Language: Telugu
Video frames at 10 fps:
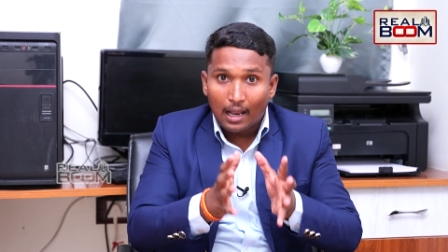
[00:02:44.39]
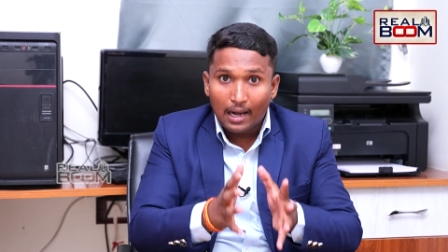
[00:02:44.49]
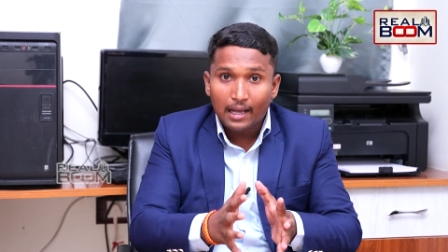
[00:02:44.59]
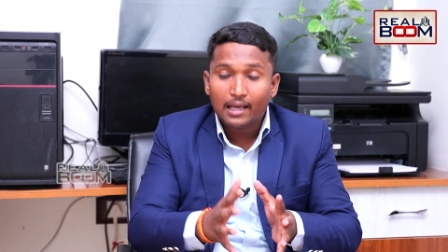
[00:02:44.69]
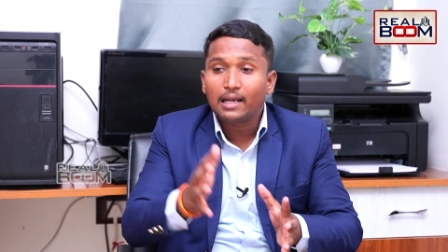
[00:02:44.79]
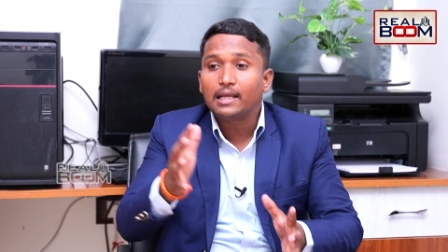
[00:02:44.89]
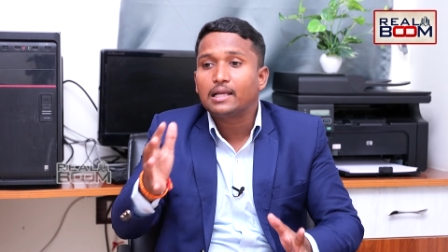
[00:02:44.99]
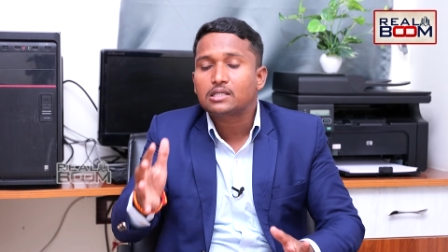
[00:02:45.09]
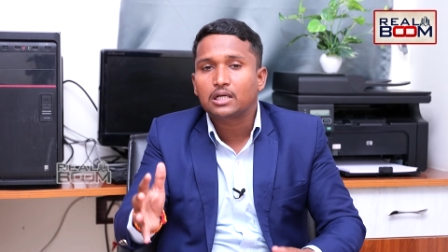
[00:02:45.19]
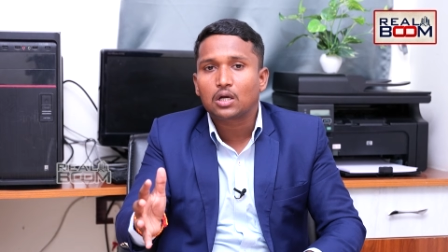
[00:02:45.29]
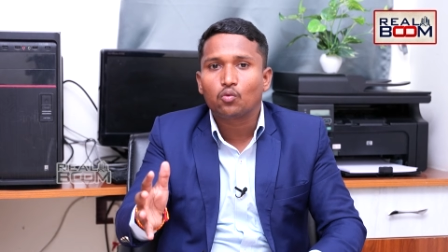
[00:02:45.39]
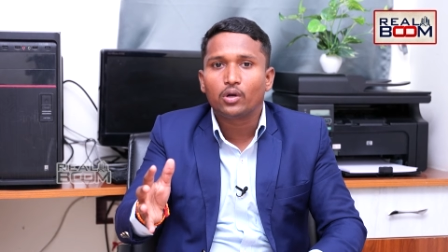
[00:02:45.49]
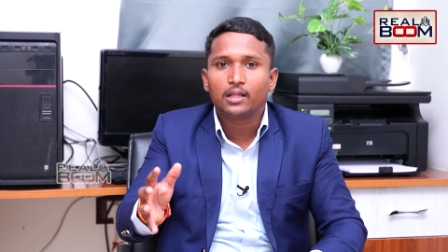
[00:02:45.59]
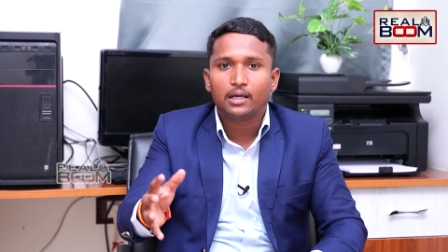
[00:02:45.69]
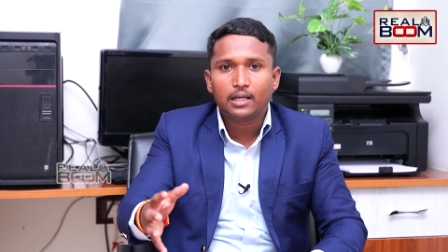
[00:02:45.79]
అలాగే రియల్ ఎస్టేట్లో
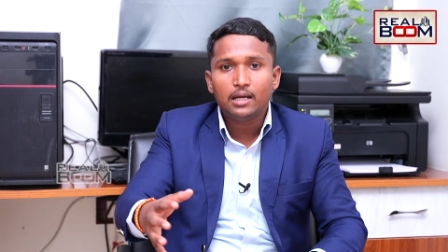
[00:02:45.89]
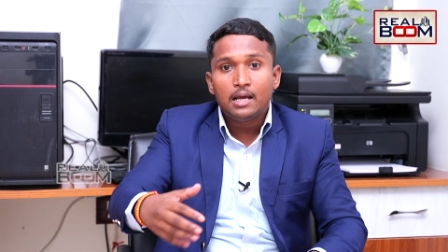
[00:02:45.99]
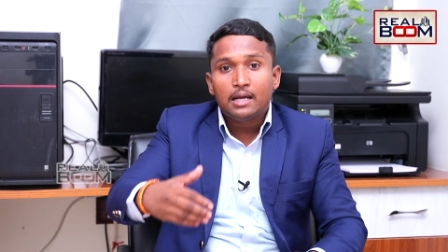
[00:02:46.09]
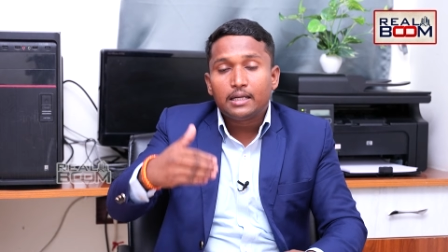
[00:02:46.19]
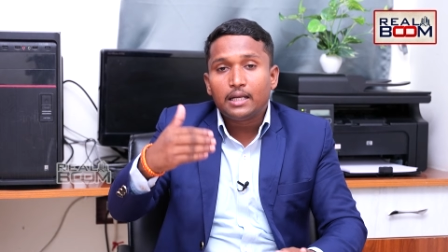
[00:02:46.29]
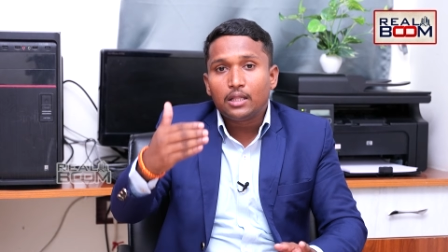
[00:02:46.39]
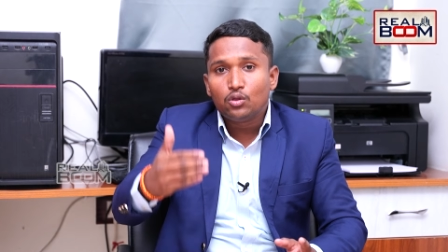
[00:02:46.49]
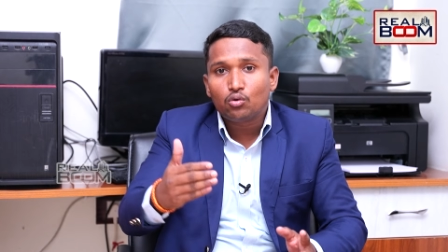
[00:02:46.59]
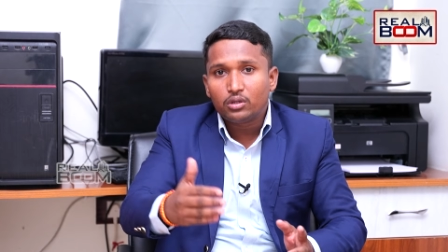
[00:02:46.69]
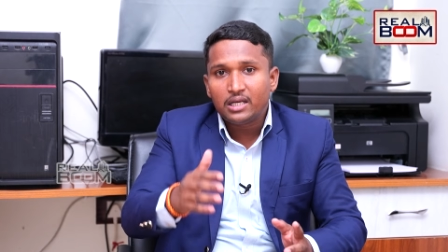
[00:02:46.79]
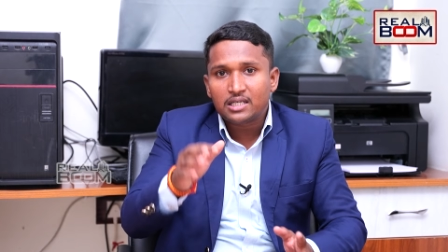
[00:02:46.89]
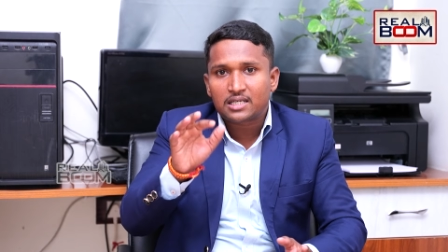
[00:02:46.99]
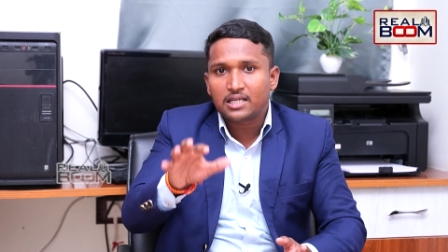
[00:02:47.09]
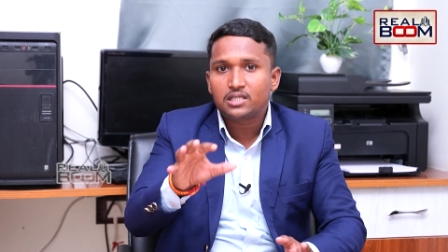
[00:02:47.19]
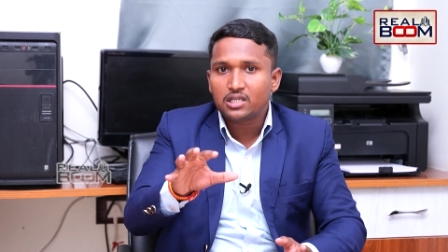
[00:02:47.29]
కూడా ఏంటంటే నేను ఎందుకు దీన్ని
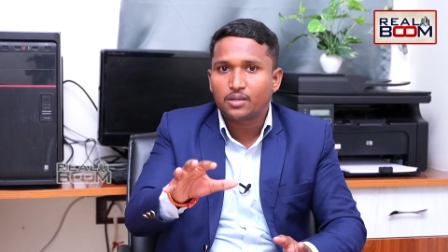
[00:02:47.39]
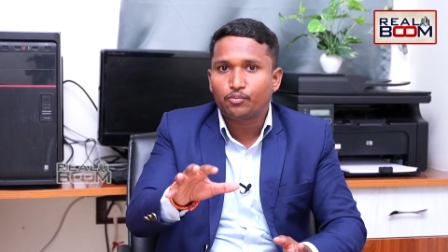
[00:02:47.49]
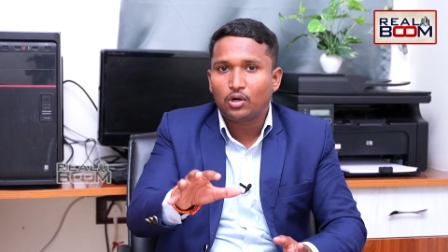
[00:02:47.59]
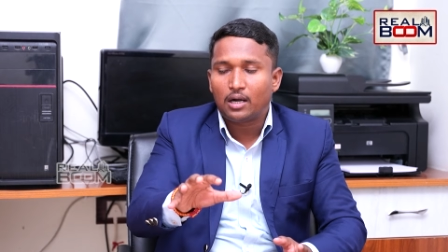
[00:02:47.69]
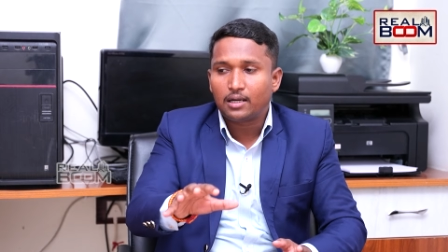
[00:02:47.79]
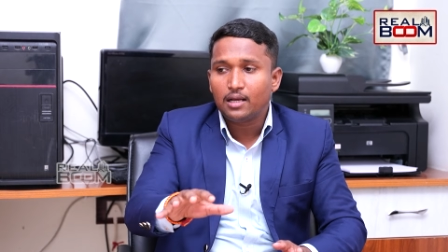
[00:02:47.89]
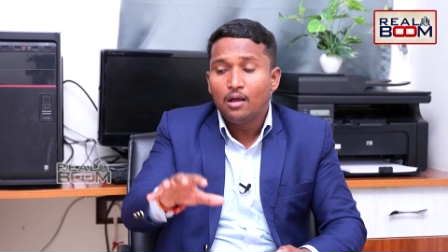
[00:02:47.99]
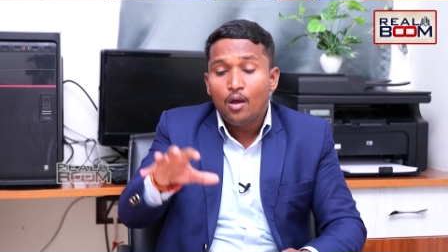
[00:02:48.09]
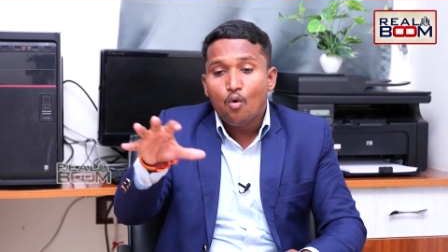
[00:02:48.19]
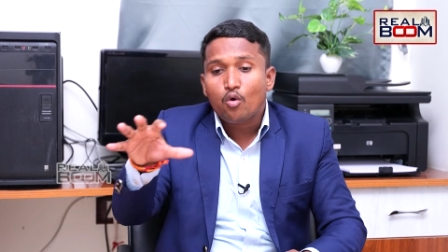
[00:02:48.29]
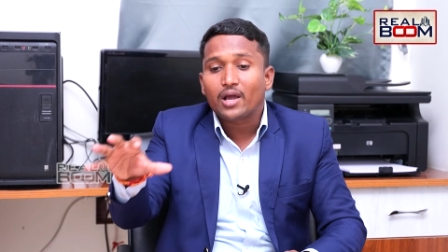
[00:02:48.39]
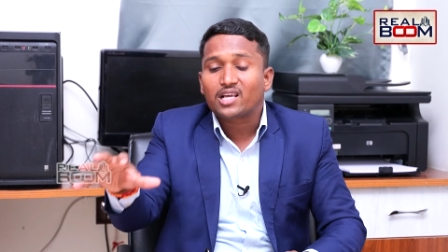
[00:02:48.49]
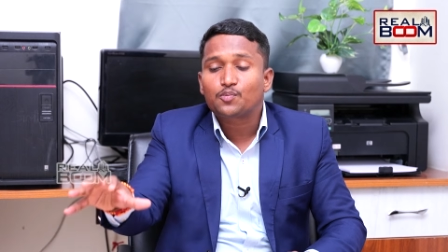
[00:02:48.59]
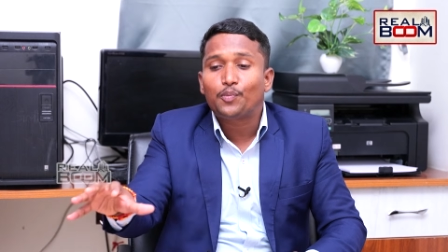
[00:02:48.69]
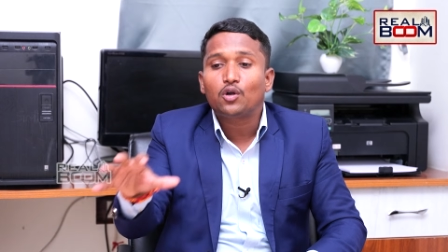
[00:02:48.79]
స్ట్రెస్ చేసి చెప్తున్నా అంటే ఒక
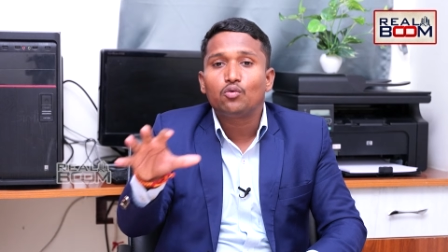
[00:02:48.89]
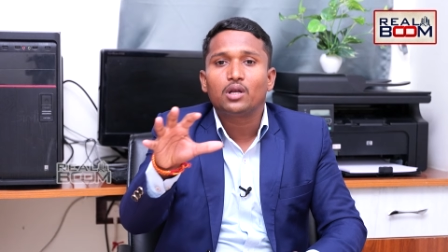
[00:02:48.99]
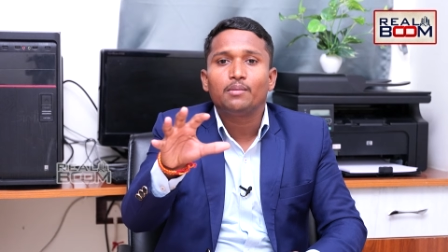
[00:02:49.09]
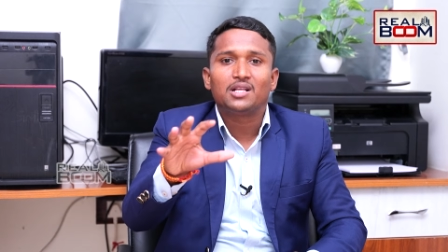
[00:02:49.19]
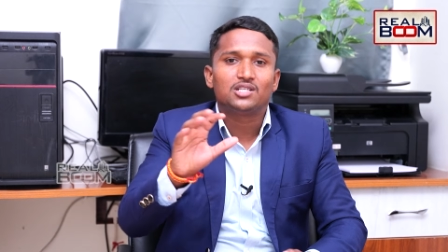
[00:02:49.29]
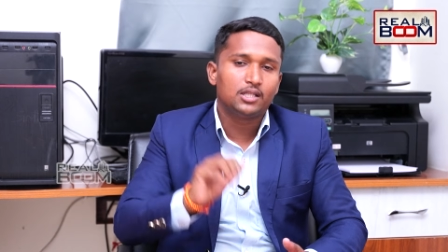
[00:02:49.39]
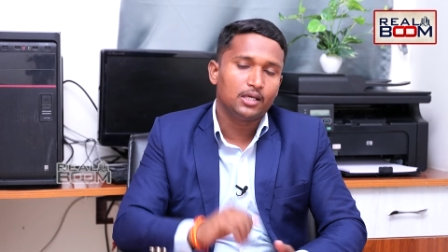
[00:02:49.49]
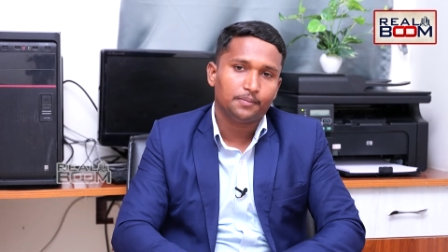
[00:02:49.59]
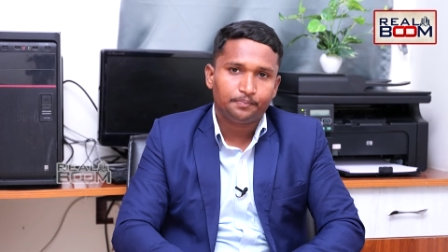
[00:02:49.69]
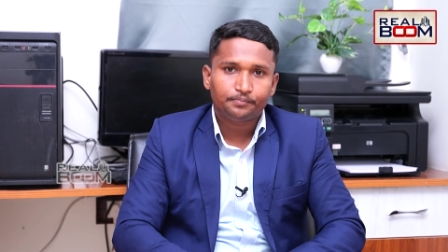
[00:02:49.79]
ఎక్స్పర్ట్ ఉంటే మంచిది